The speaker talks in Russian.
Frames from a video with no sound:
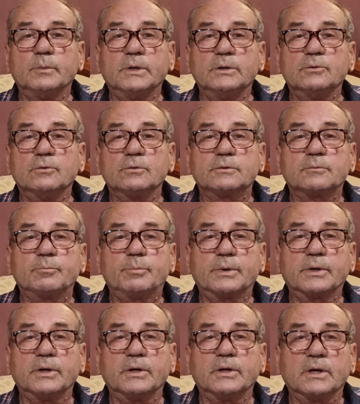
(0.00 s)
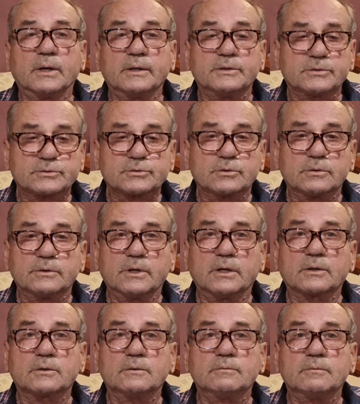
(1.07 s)
Минут при я йшов
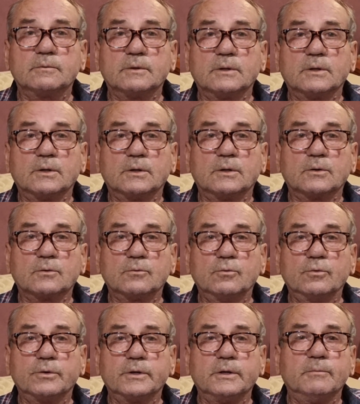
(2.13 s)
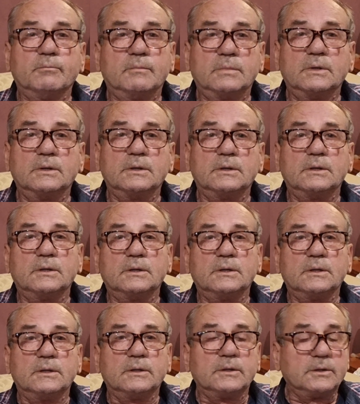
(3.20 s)
да курим.
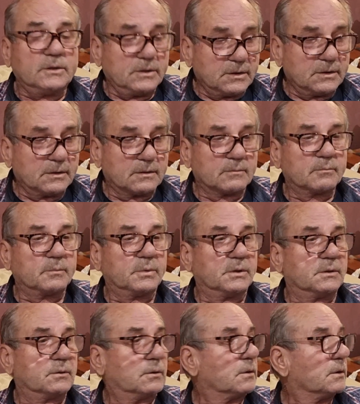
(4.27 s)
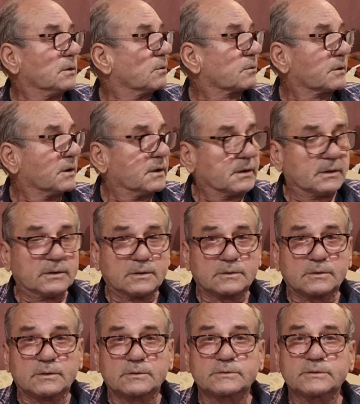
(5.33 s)
и было окей.
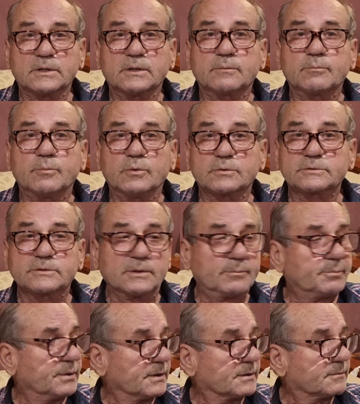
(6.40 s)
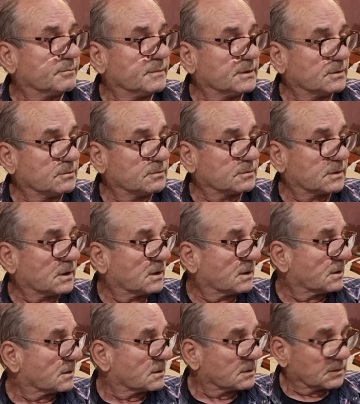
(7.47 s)
Сад после пять минут.
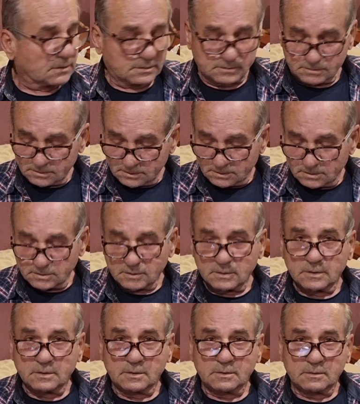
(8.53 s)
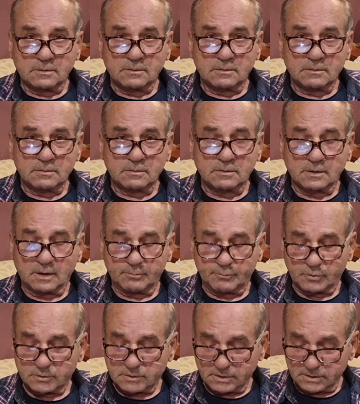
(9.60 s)
Апокалипсис.
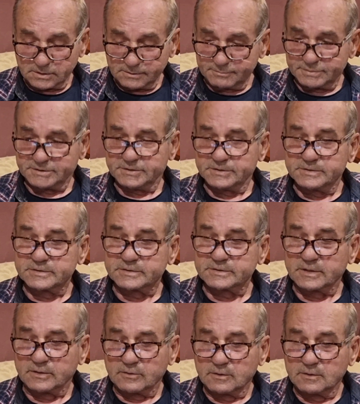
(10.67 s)
Апокалипсис.